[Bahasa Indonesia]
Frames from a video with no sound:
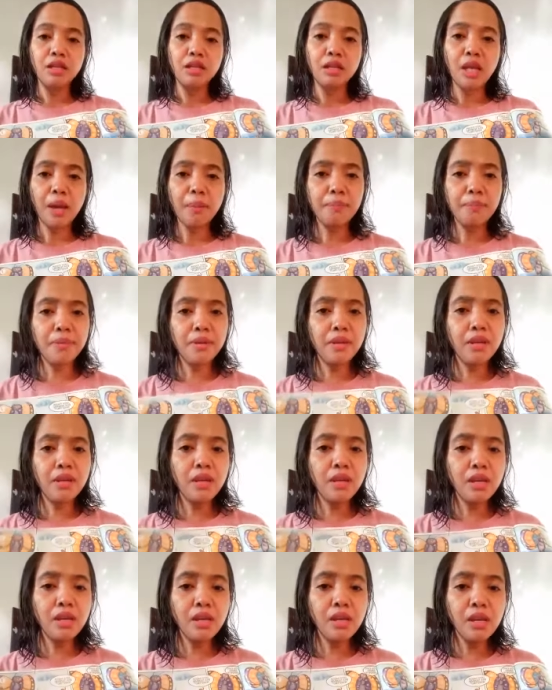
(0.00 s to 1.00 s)

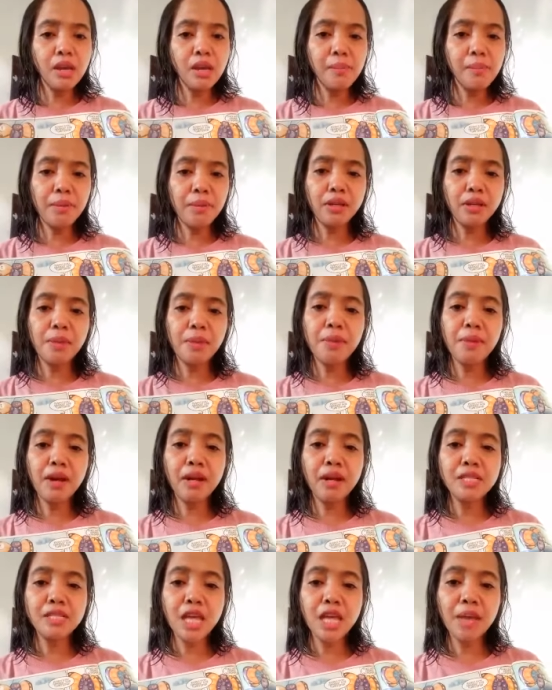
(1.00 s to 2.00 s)
Tapi
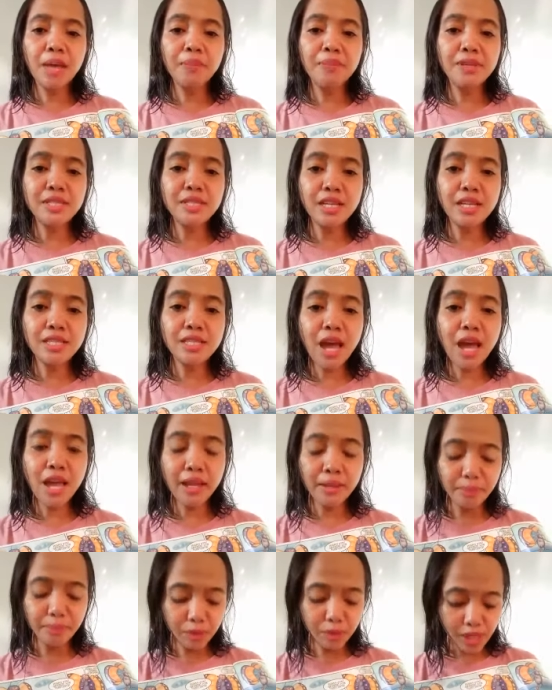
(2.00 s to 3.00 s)
bagaimana saya bisa
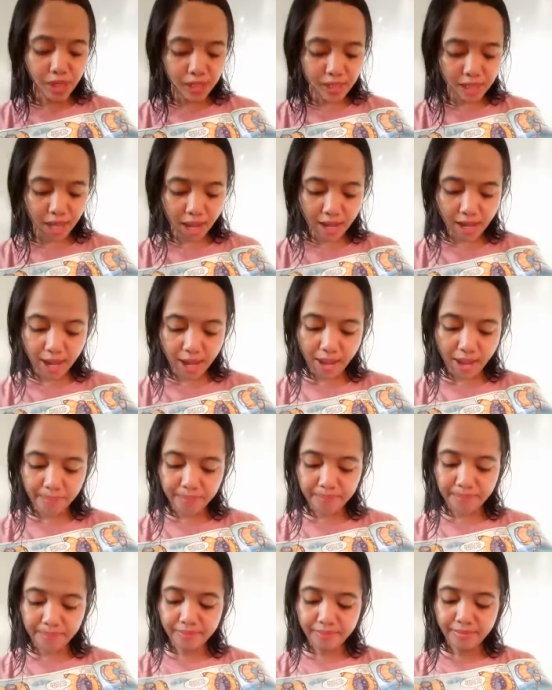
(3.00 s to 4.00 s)
say punya sayap?
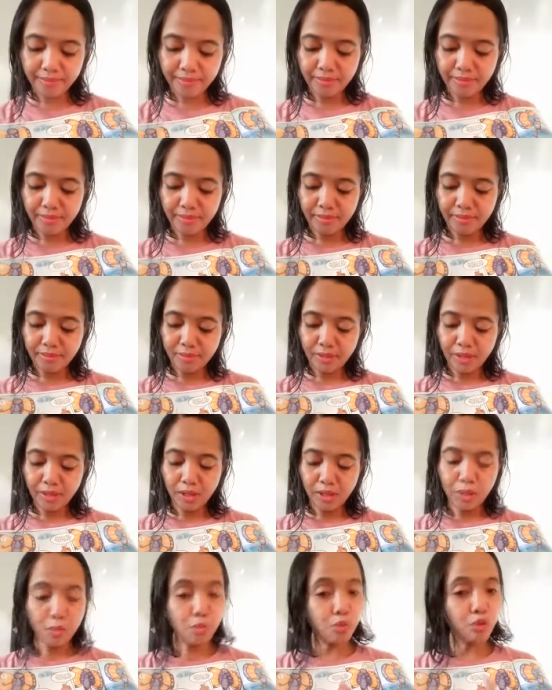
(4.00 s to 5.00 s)

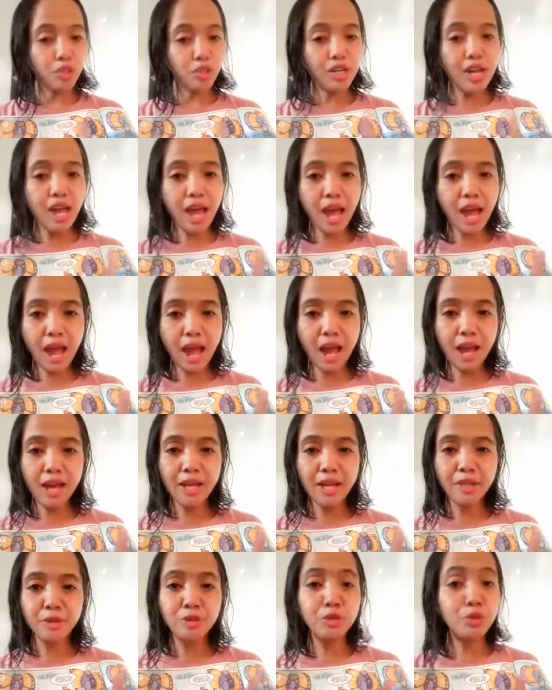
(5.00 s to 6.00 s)
Mudah,
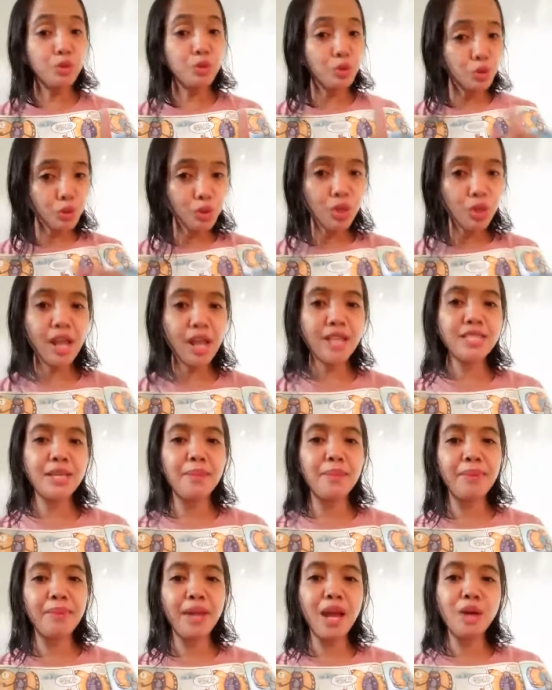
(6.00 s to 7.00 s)
tunggulah
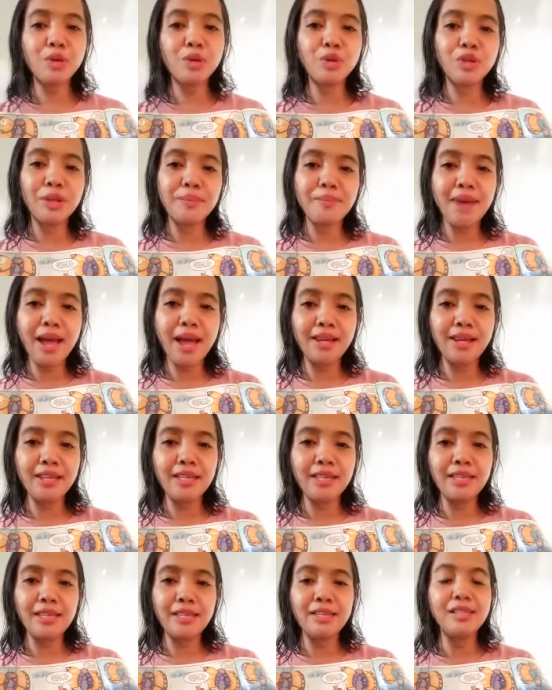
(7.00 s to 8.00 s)
sampai aku
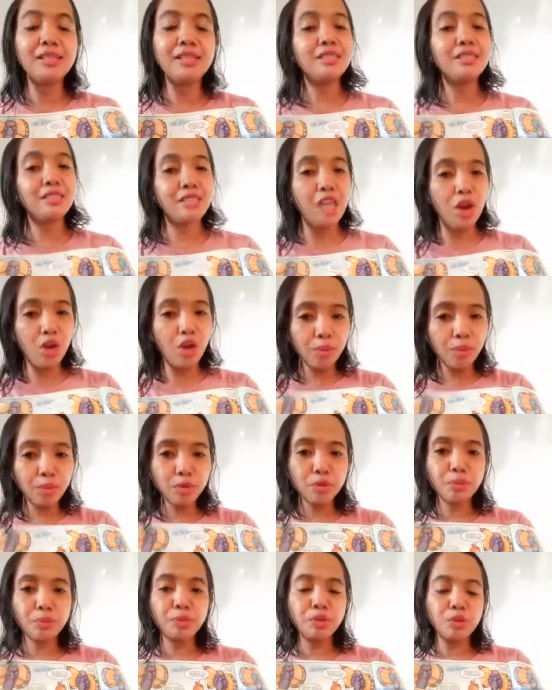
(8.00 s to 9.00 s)
kembali. Jawab
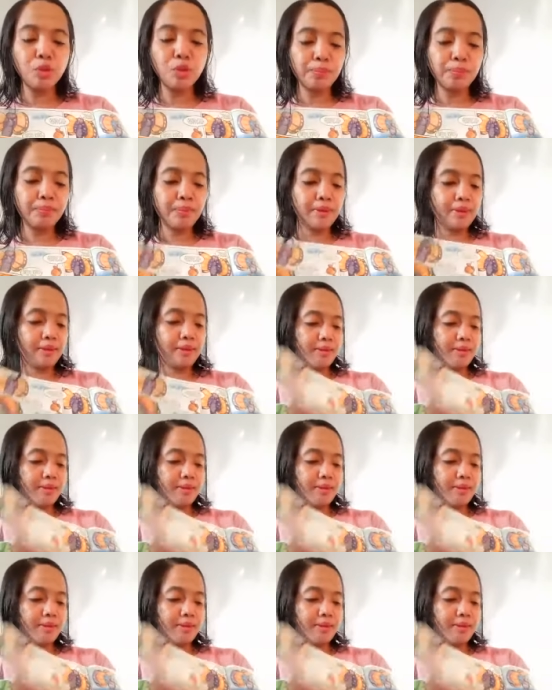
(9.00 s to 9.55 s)
kupu kupi